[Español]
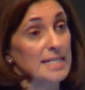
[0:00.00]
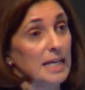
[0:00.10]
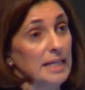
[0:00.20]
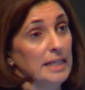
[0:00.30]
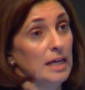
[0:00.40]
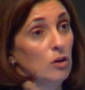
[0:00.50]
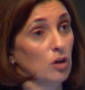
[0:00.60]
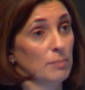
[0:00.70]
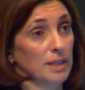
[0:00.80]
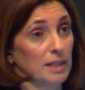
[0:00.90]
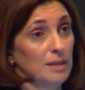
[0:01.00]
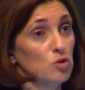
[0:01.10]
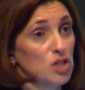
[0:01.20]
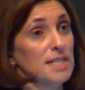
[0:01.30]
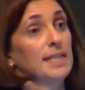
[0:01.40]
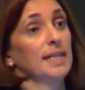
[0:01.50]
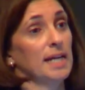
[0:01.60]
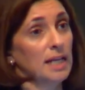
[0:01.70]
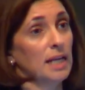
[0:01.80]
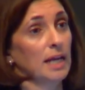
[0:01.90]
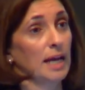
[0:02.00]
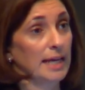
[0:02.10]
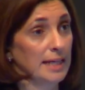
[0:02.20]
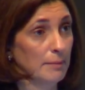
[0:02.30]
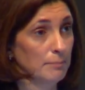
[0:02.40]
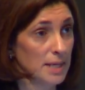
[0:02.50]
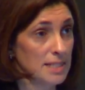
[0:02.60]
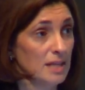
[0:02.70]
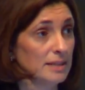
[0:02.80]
esta línea lo que pretendemos es entrar en la empresa,